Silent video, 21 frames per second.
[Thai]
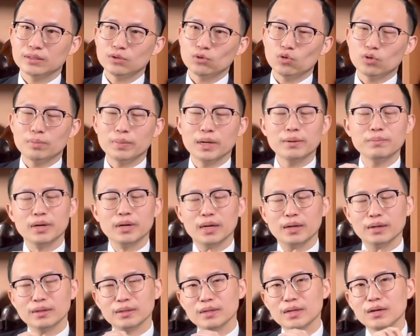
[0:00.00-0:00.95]
สูตรมันเห
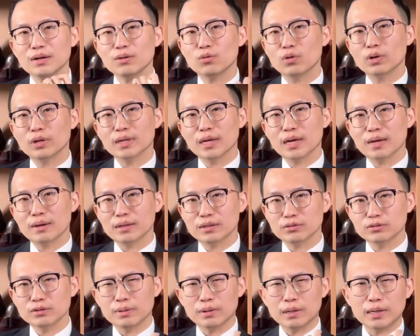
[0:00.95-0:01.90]
มือน ถ้าเราคนไทยอา
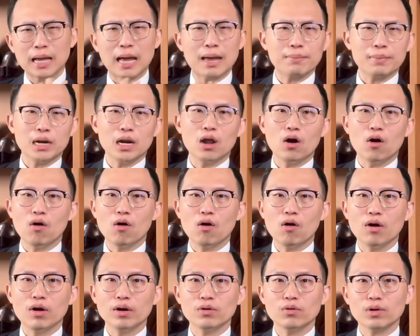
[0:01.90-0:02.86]
จจะอากาศมันร้
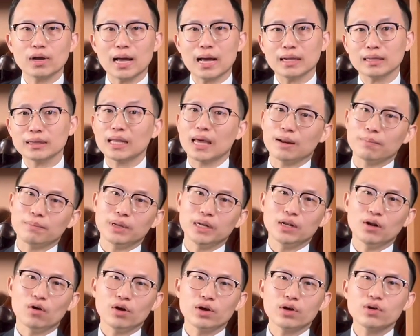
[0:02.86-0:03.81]
อน โอกาสตัด
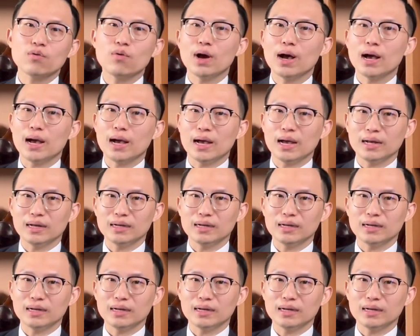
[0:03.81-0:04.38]
มันน้อยกว่า